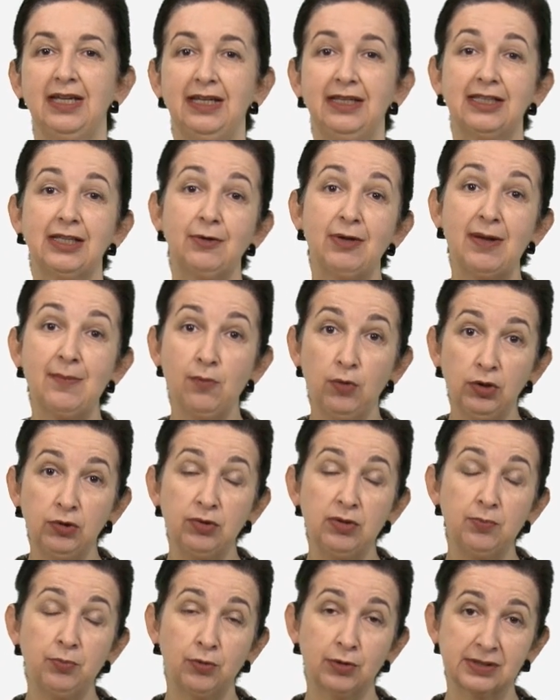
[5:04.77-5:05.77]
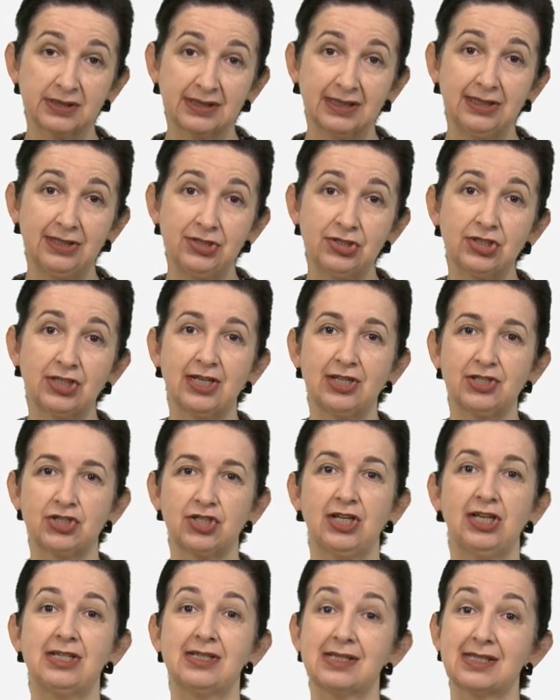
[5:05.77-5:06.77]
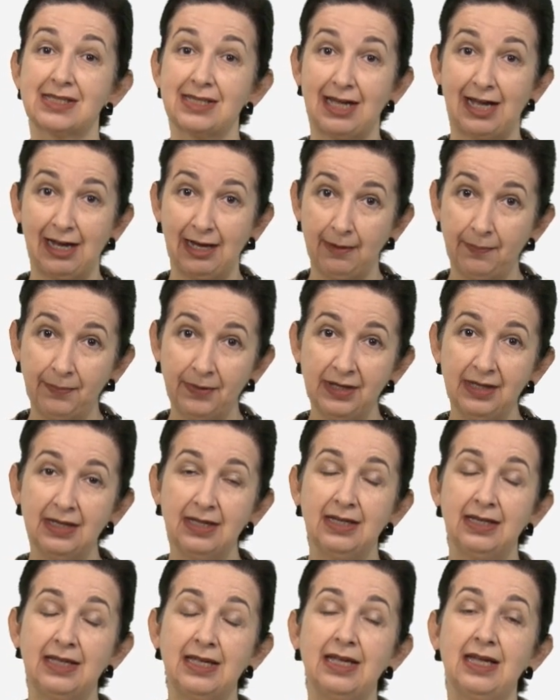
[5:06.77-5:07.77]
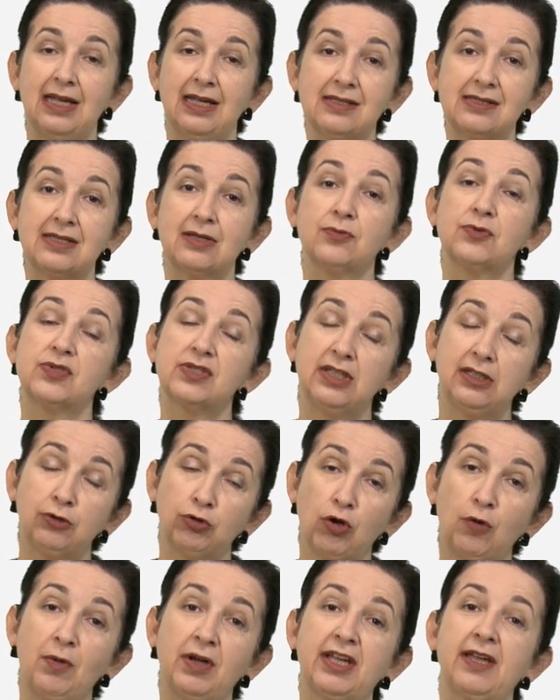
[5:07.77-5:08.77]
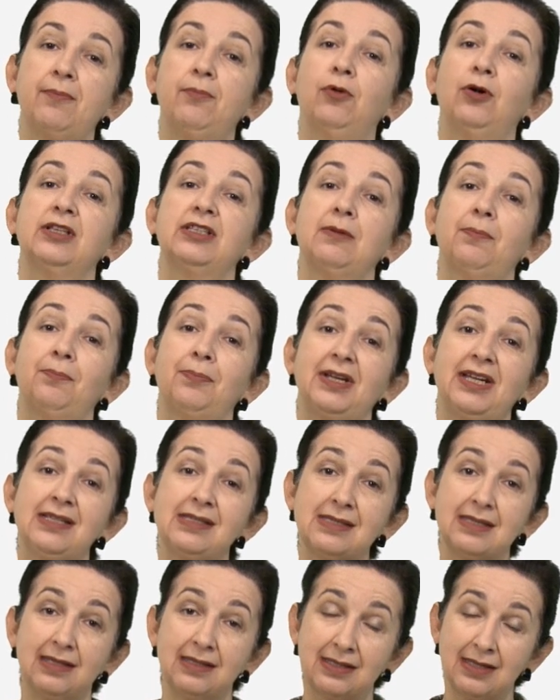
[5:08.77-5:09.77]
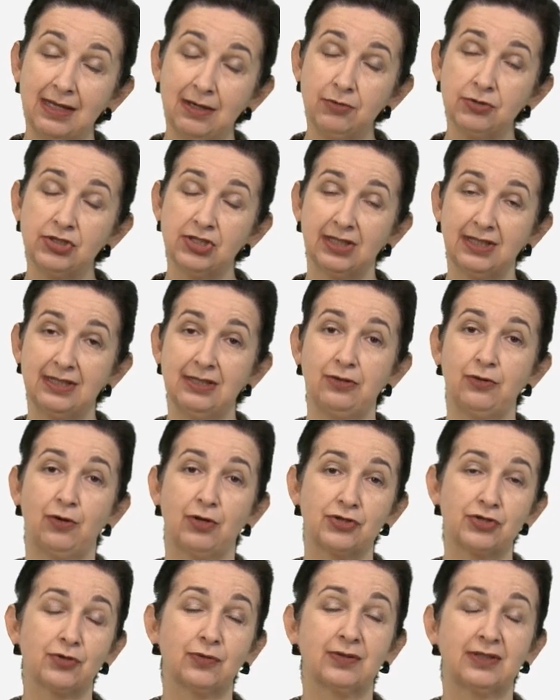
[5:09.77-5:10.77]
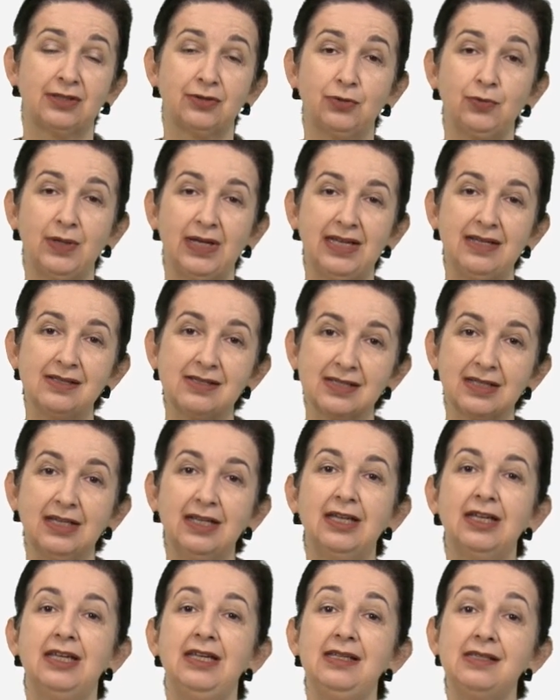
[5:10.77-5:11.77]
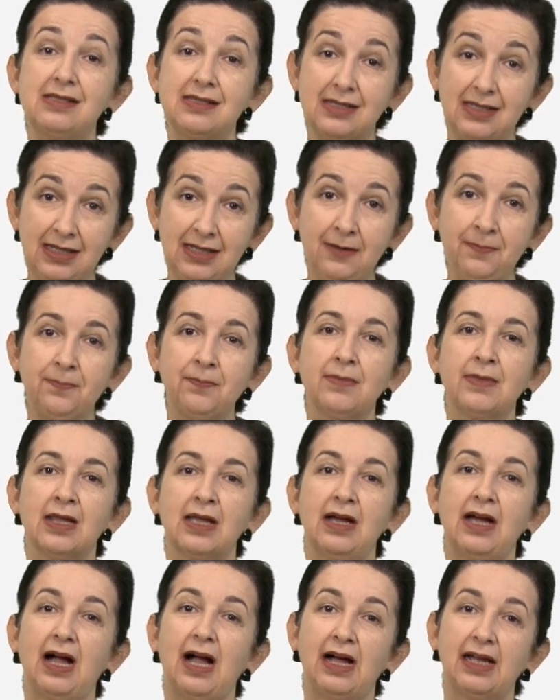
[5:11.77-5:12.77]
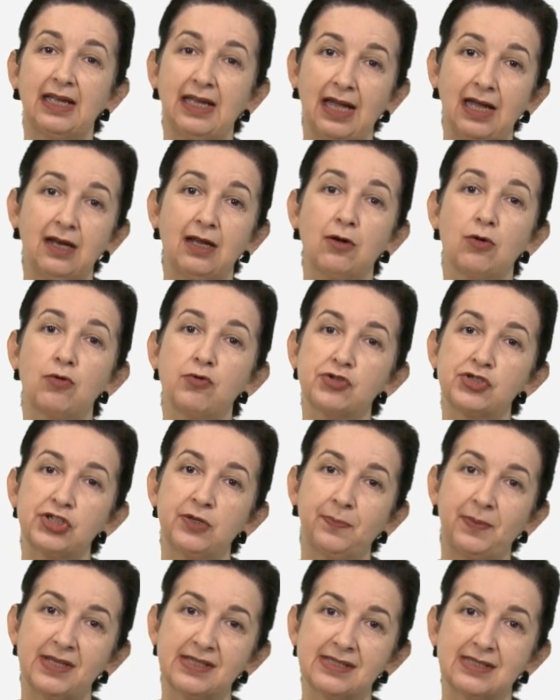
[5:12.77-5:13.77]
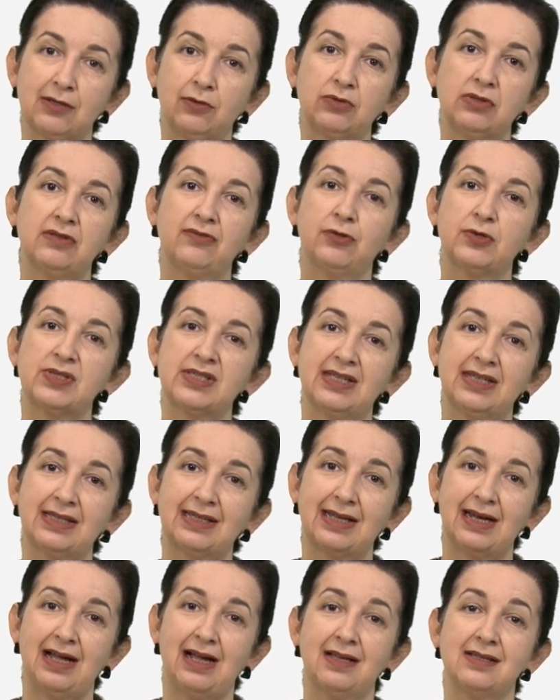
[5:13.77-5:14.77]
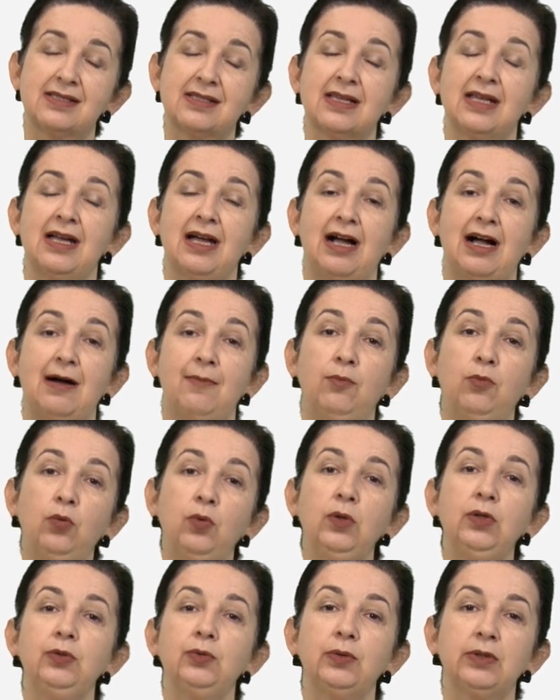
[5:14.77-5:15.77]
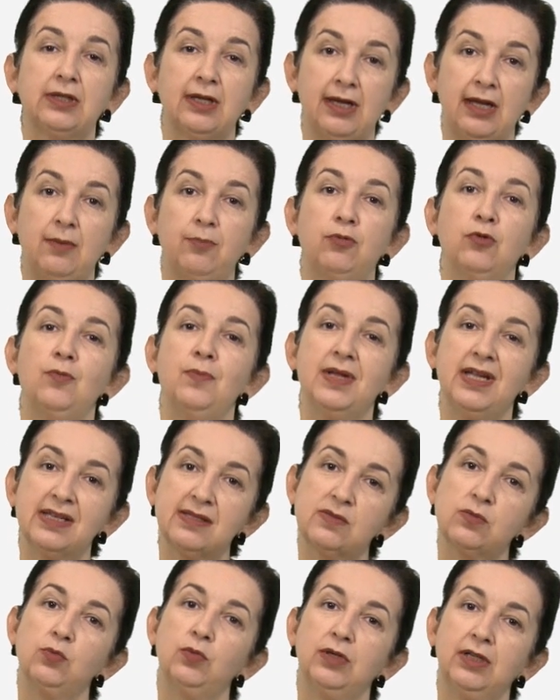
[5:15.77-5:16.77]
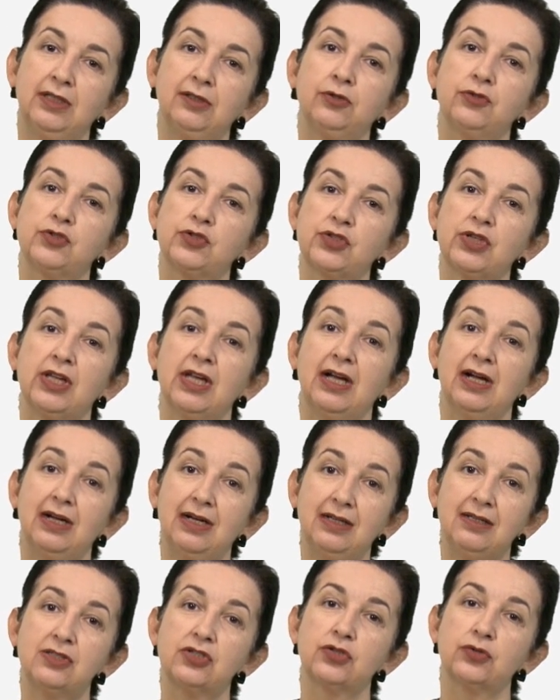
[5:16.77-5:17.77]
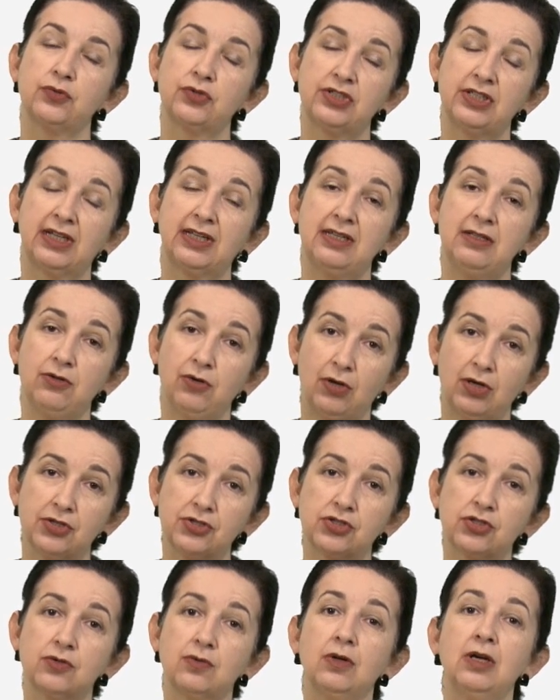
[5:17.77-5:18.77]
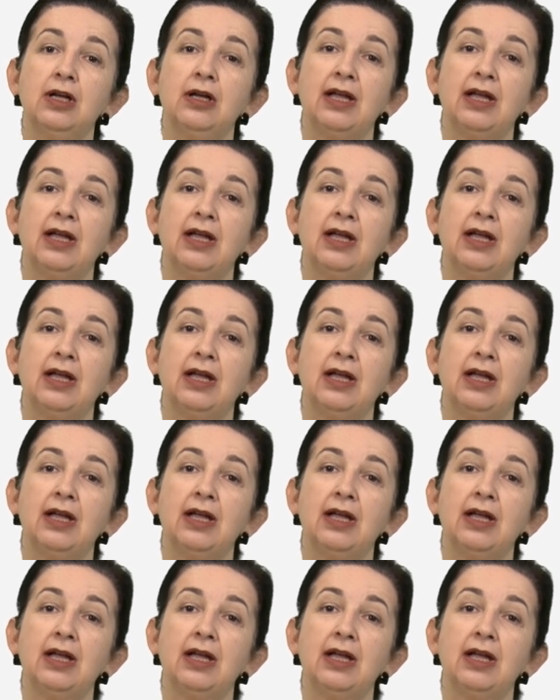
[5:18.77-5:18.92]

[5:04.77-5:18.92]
Então é muito importante que a gente saiba que esse é um sintoma que pode preceder o diagnóstico da doença e sim aquela constipação que você traz há muito tempo, mesmo antes, antes do diagnóstico,